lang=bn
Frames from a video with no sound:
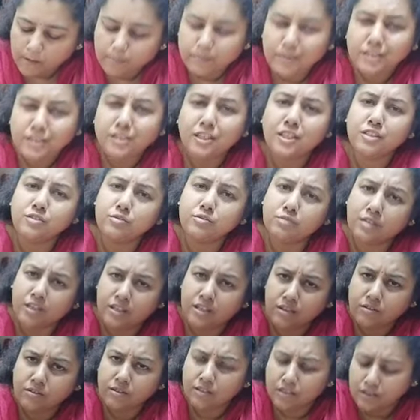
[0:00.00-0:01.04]
ব্যাস
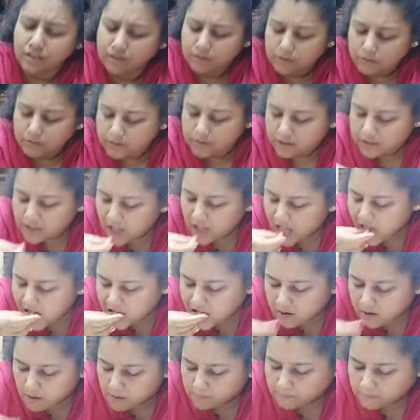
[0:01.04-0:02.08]
এইটুখানি হলেই তো হয়ে যায়
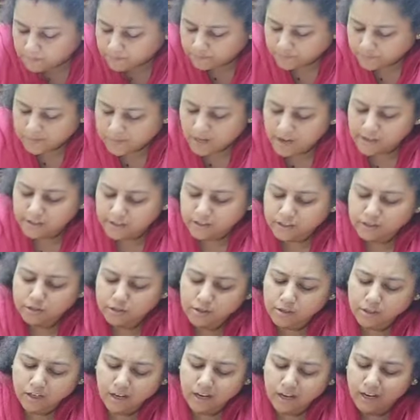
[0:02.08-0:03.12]
আর কি
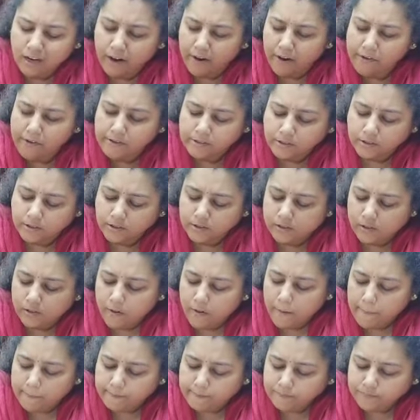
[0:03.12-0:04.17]
দরকার লাগে
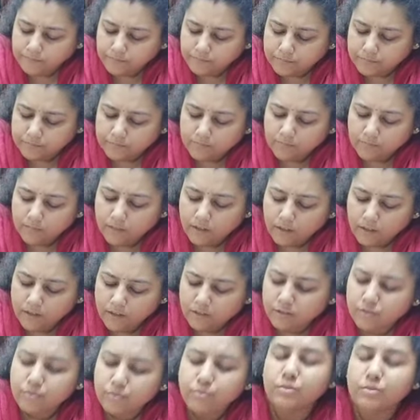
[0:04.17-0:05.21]

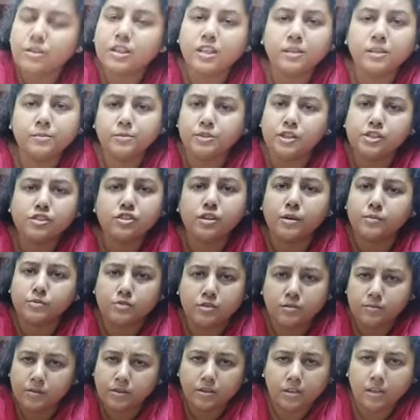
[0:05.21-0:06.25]
কিন্তু দুঃখের বিষয়
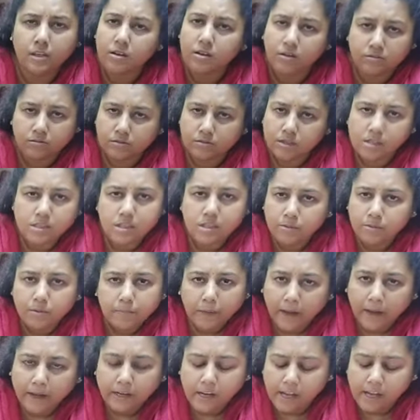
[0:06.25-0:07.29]
সবসময় তো আর গন্ধরাজ লেবু
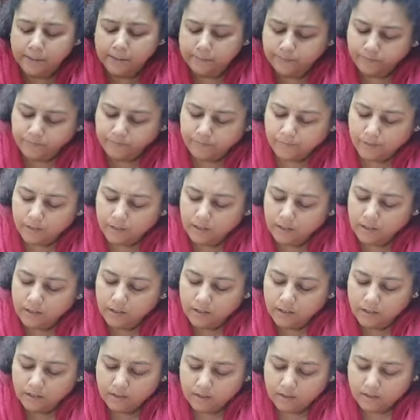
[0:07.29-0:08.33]
পাই না
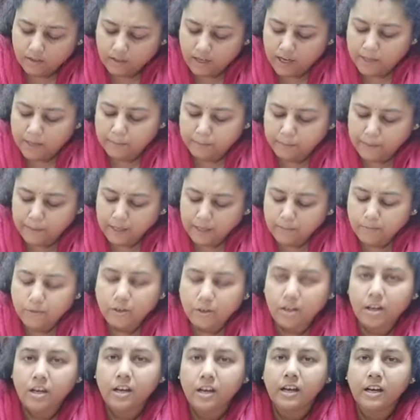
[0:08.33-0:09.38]
আর পেয়ে
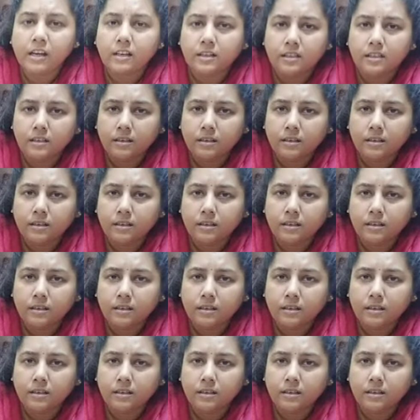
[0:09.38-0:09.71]
মনে হয়